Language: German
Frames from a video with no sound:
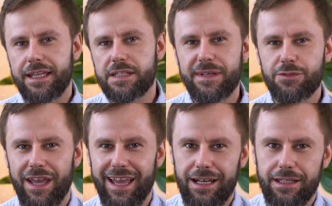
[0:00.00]
Jetzt mal so
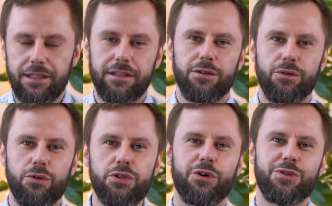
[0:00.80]
ehrlich,
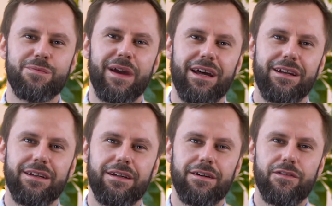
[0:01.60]
unter uns
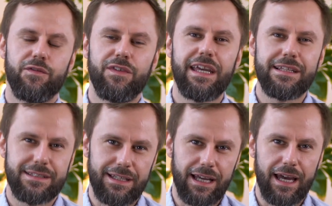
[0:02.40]
Männern, wie
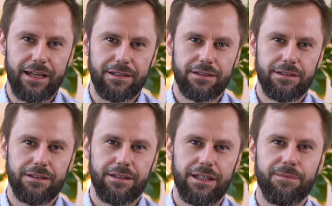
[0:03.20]
geht's dir gerade?
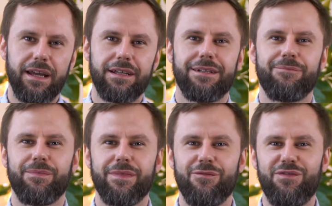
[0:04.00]
Ich meine,
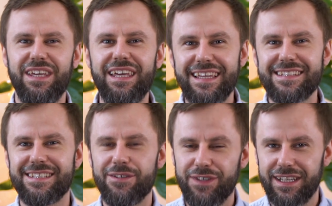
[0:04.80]
wie
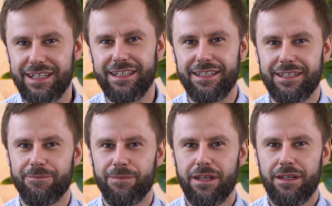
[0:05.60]
geht's dir wirklich?
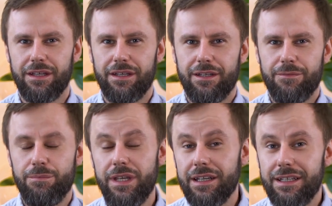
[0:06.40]

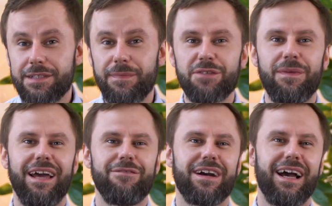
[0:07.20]
Mir ist manchmal
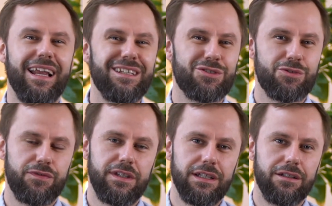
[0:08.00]
einfach alles zu
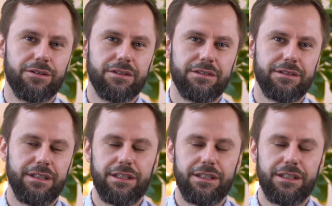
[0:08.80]
viel und